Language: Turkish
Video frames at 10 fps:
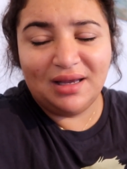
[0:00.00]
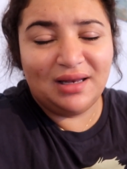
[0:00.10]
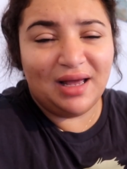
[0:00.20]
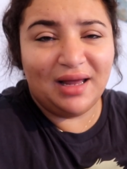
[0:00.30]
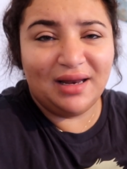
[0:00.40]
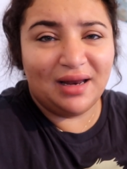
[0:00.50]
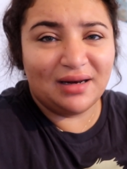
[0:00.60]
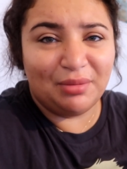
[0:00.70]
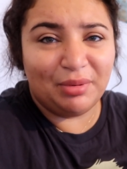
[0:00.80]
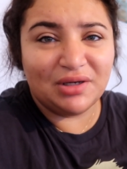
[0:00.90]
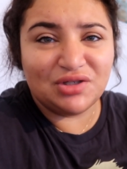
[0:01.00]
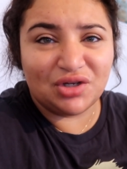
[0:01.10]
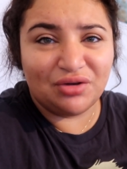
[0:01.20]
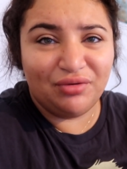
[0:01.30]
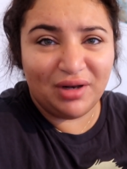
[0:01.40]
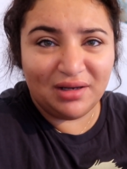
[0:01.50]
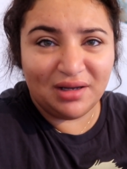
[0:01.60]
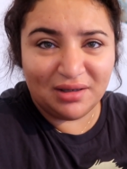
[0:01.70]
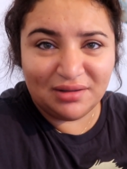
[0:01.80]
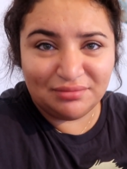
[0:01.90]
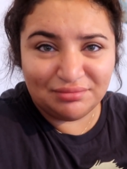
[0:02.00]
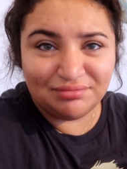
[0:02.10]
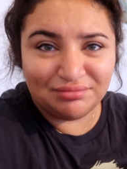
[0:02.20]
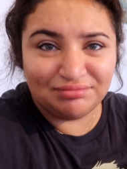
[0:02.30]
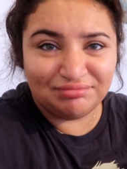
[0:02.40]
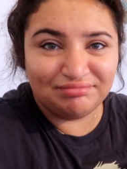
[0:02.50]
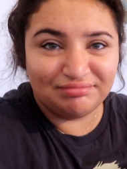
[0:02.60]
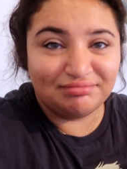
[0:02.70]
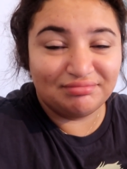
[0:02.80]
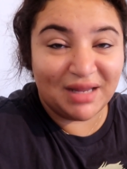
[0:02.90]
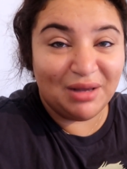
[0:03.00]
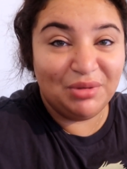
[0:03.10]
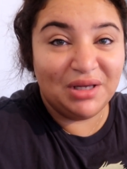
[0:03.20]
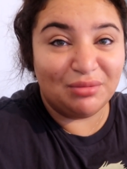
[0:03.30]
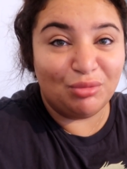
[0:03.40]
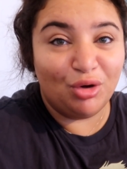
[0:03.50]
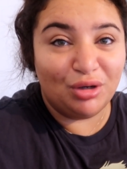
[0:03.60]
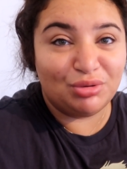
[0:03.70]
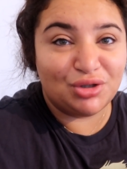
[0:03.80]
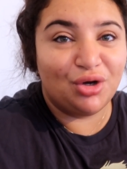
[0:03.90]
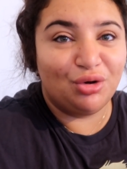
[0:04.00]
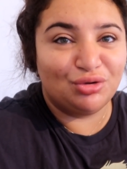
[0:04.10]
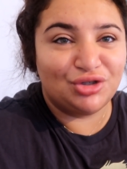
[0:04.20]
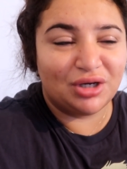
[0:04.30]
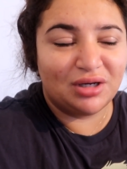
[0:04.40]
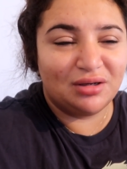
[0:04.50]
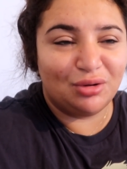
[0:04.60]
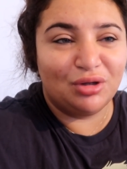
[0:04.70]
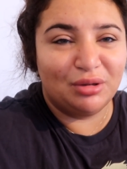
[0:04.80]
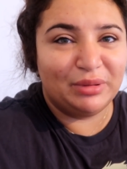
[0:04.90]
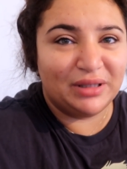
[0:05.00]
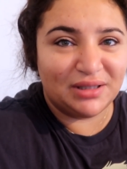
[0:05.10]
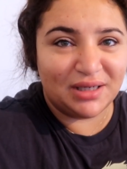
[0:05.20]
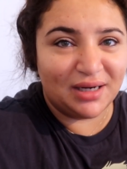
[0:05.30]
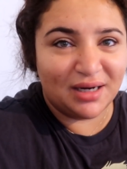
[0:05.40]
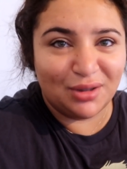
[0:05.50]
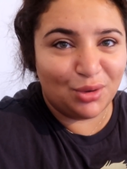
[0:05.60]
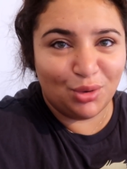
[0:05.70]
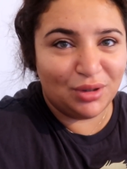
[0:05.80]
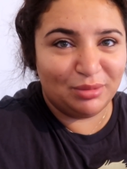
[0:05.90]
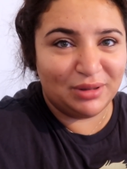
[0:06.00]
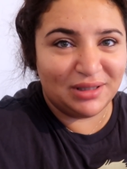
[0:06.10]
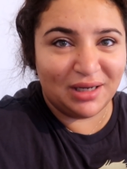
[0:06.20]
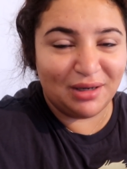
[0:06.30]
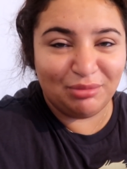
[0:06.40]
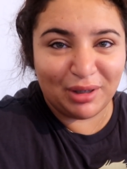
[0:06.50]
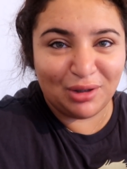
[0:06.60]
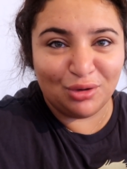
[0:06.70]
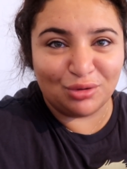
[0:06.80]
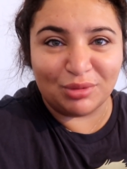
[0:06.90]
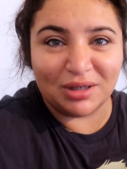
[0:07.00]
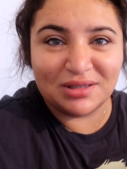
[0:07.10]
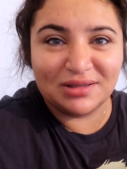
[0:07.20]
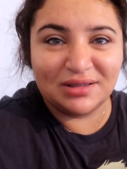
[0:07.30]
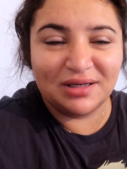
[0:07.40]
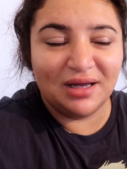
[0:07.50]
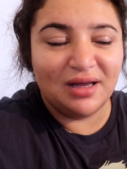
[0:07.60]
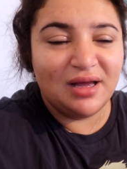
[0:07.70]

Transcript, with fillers: Yine her yer kapanacak falan yani eminim öyle bir şey olacak olabilir her an olabilir yani bekliyorum artık.